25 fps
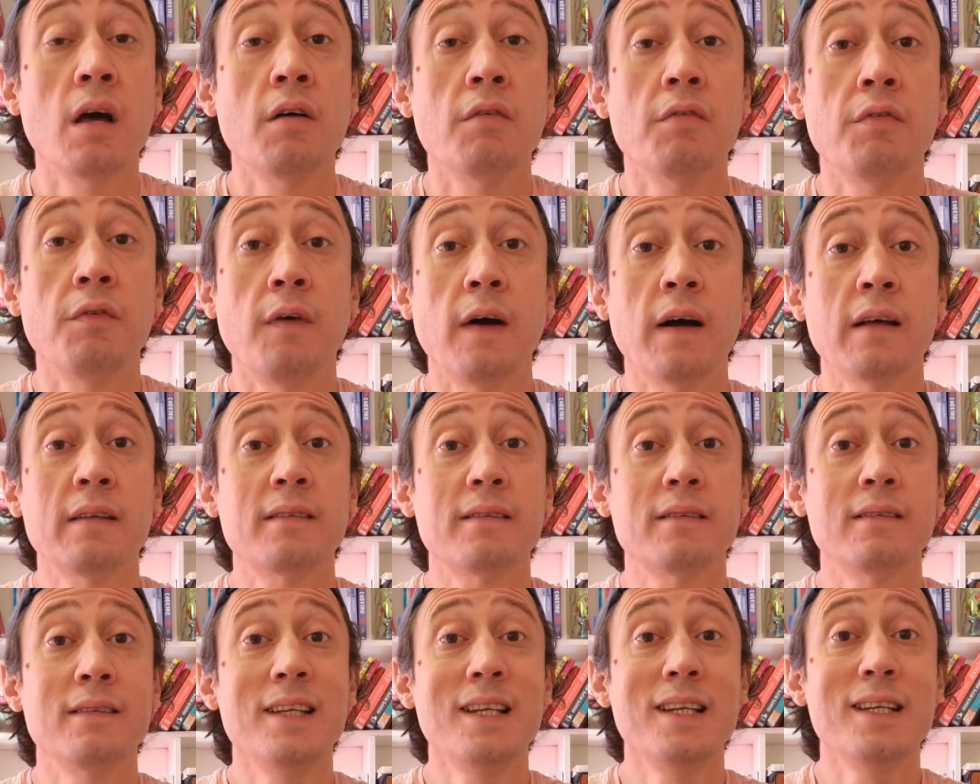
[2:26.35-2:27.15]

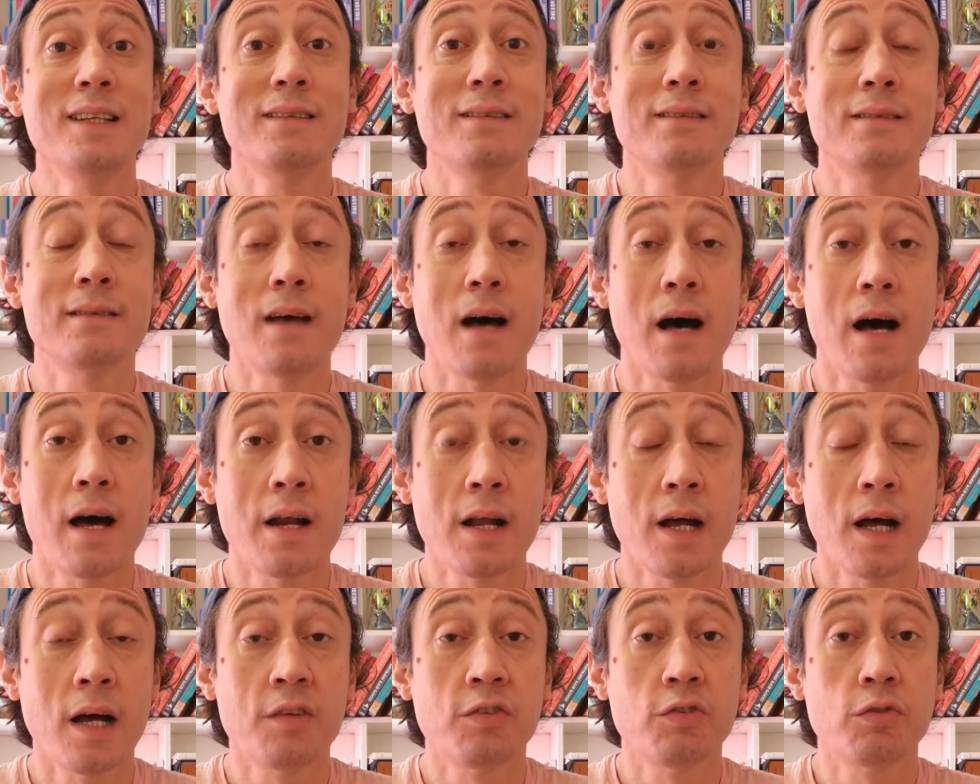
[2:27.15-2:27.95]

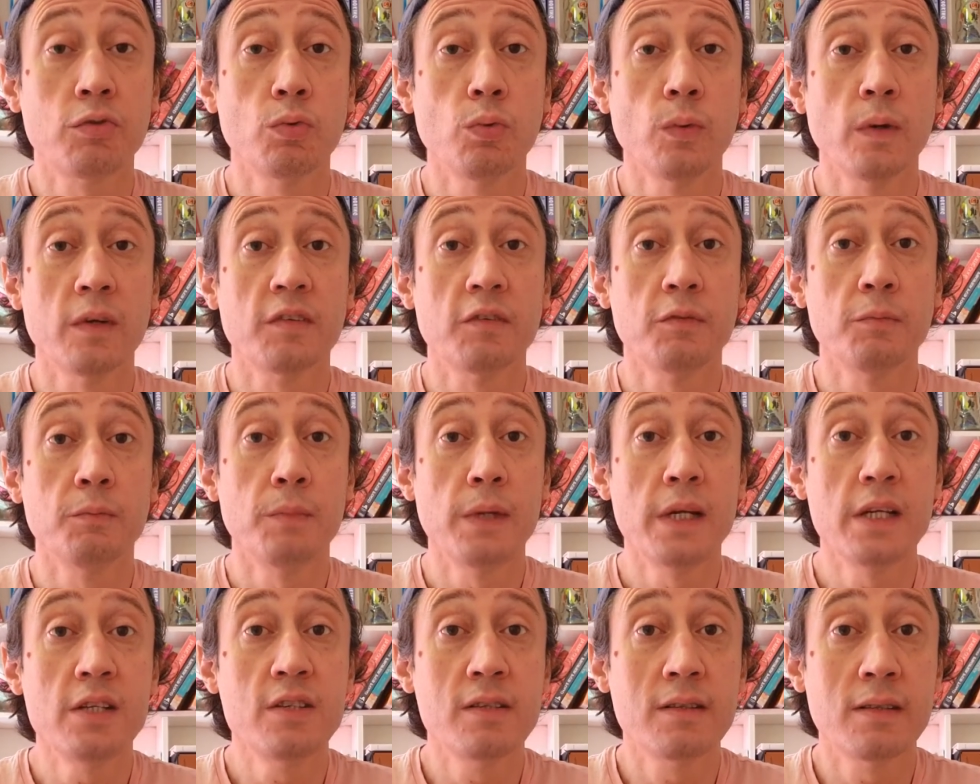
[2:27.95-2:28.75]
facilitar as suas
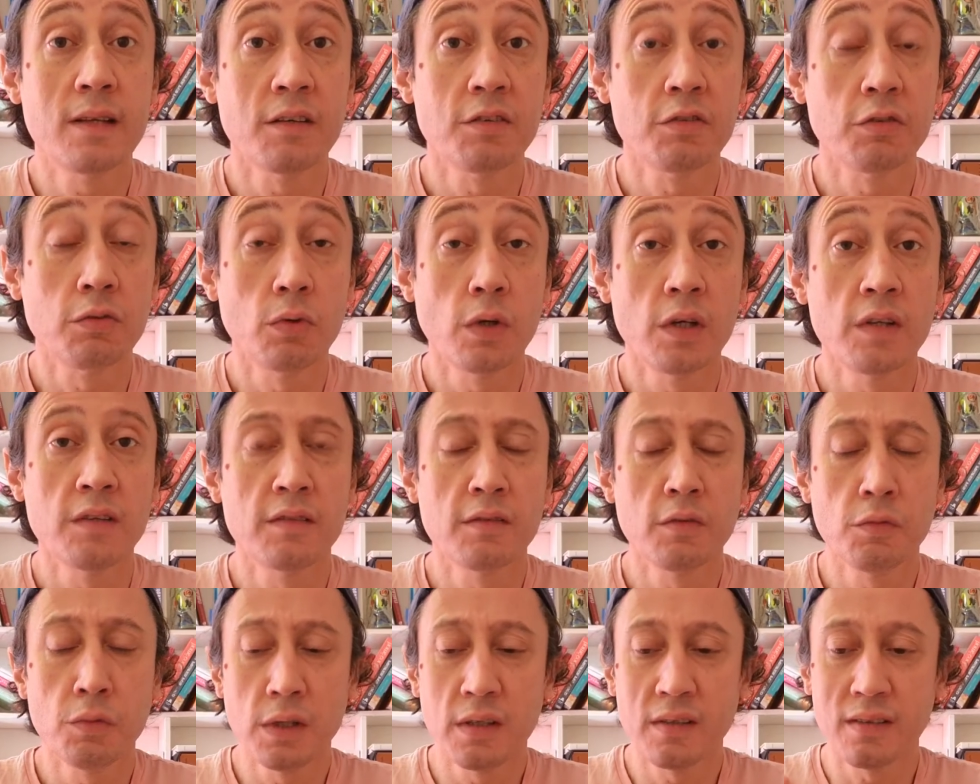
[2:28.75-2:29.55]
meditações
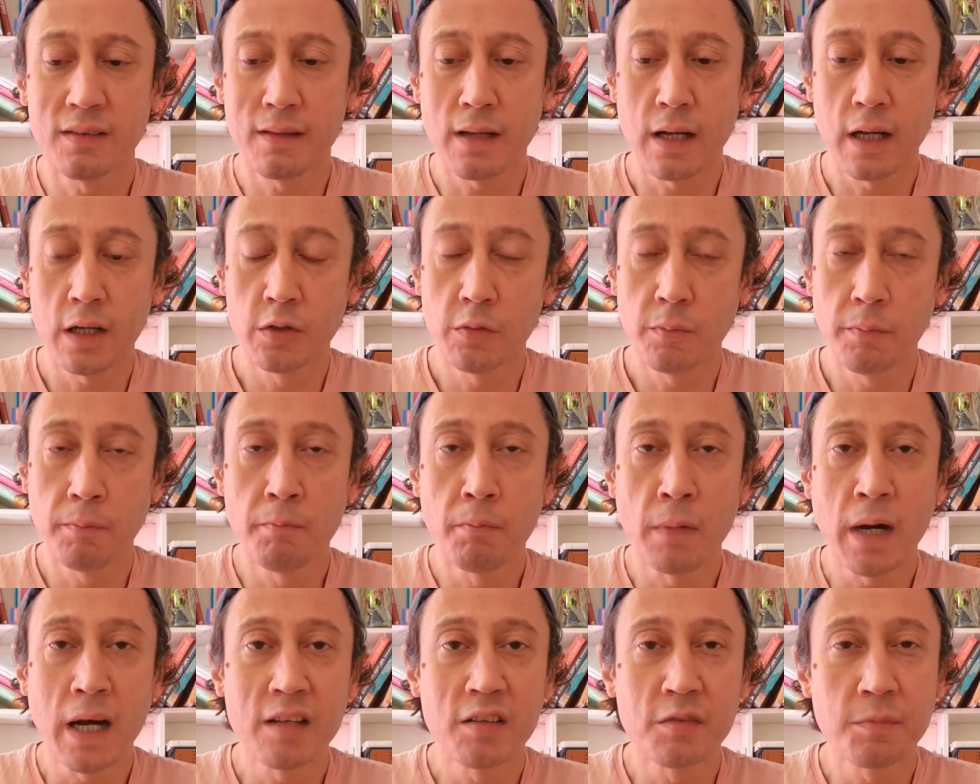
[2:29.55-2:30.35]
e o estado
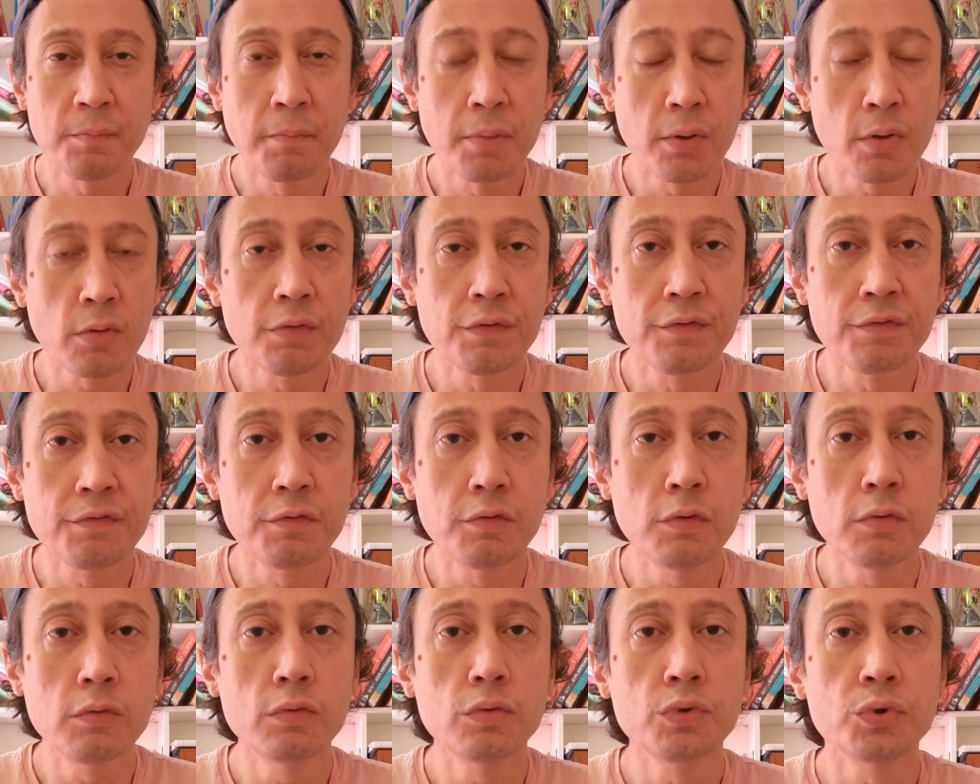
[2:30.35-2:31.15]
mais
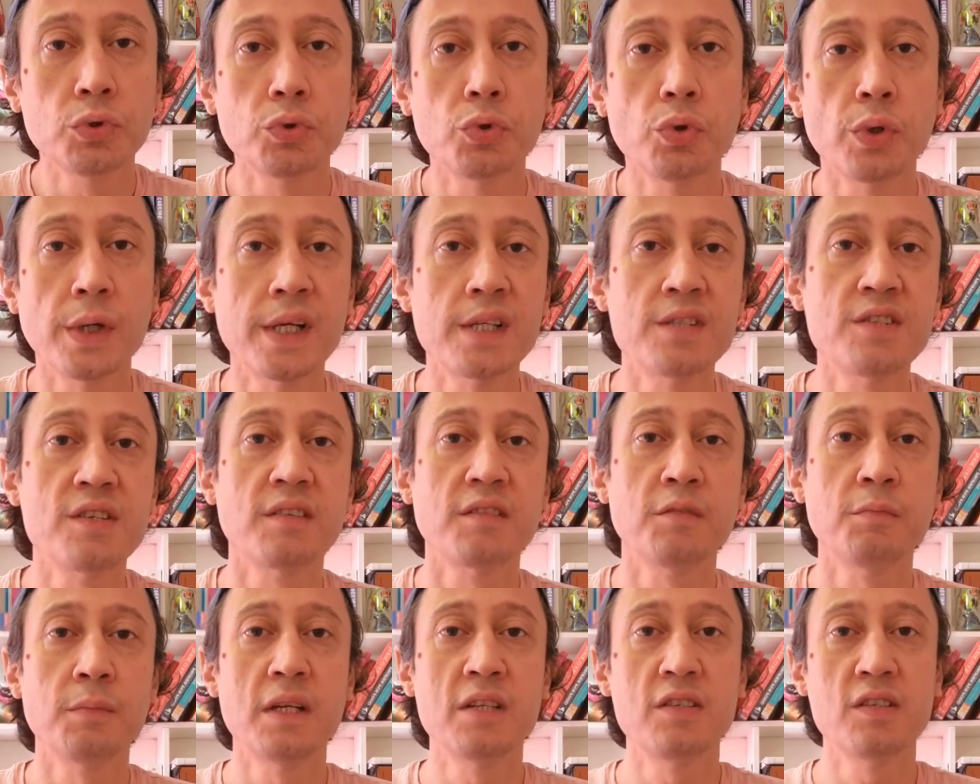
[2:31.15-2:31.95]
profundo durante
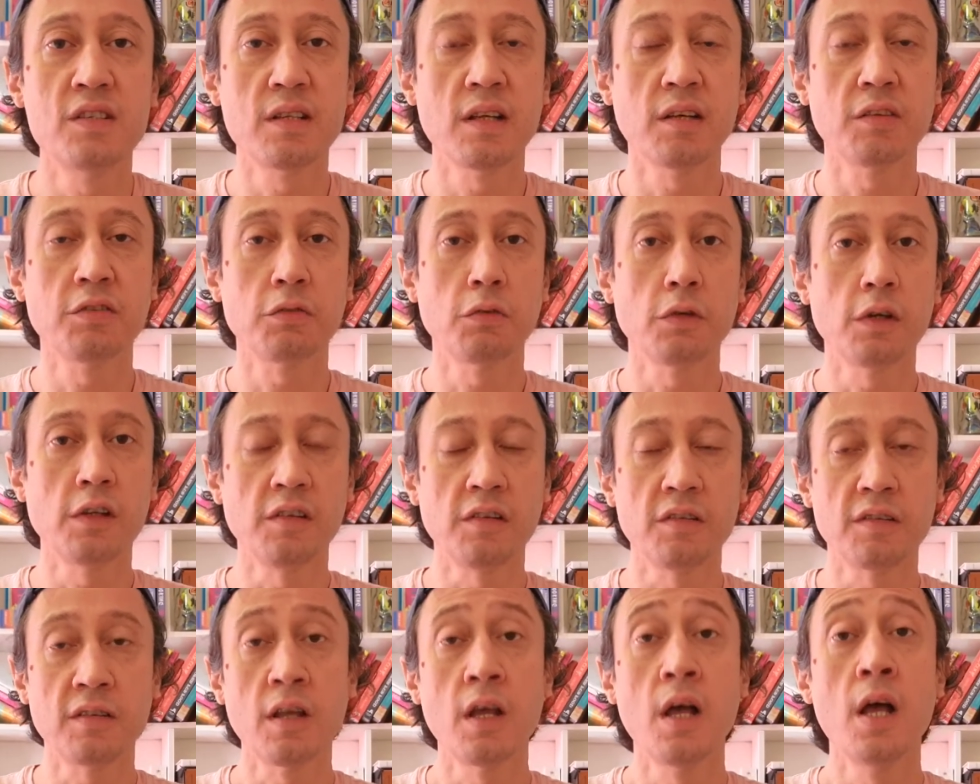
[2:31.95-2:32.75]
as
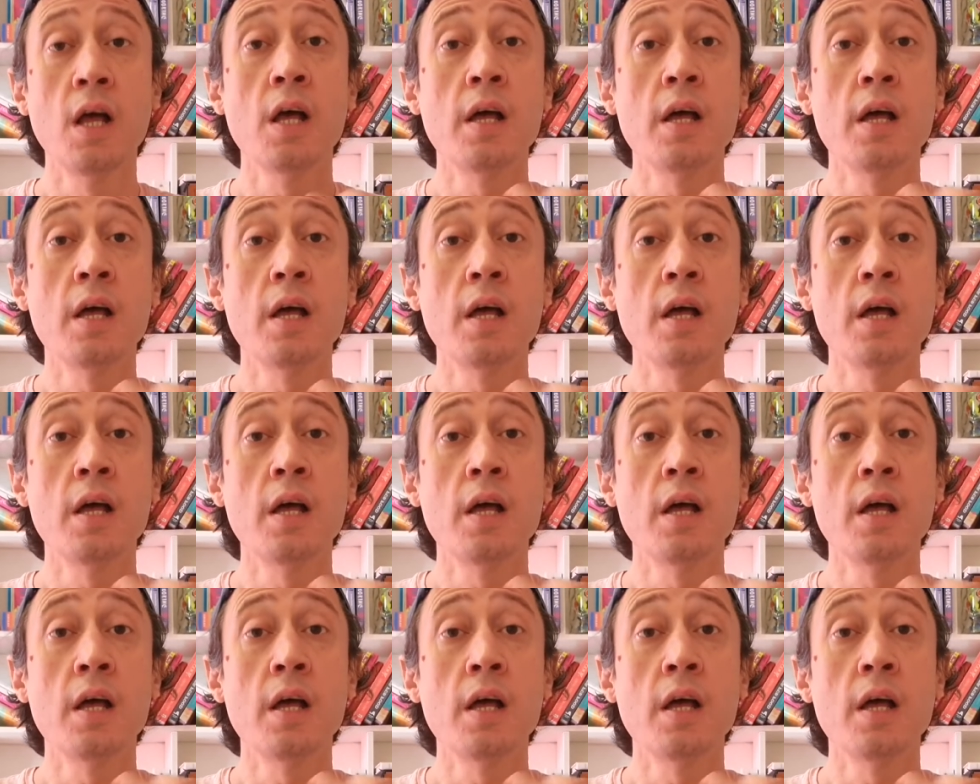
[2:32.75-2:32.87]
meditações.